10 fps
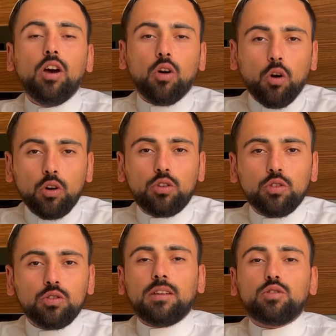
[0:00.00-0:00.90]
o
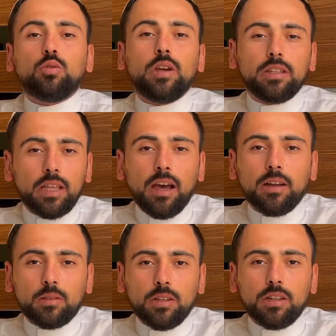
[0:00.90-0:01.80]
gün Süveyde
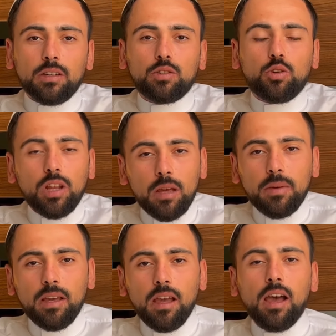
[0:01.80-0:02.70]
adlı
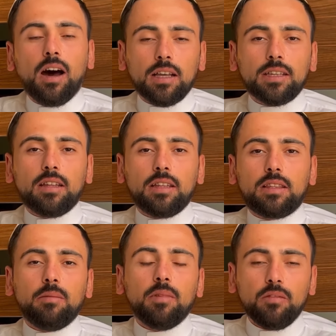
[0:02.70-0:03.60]
kölemi azat
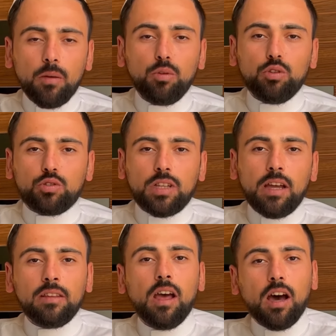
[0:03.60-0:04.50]
ettim ve bu
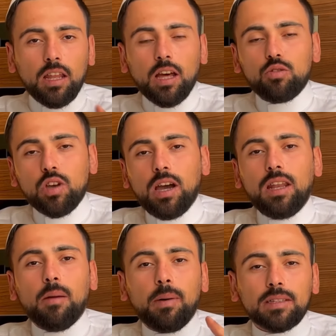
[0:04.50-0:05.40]
yüzden Allahu
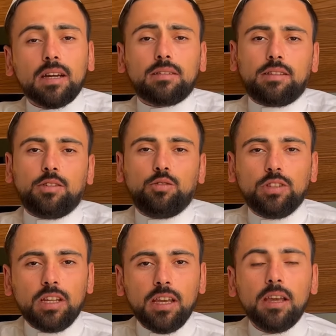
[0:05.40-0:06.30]
Teala pazartesi
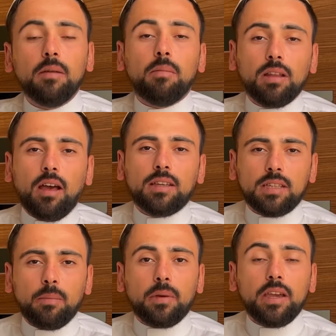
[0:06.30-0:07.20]
günleri bana
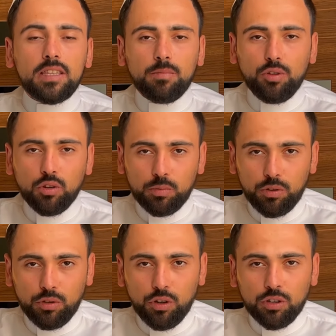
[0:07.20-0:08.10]
azap etmiyor
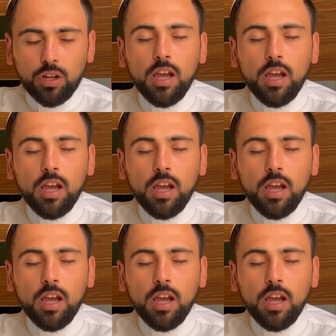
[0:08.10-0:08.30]
buyuruyor.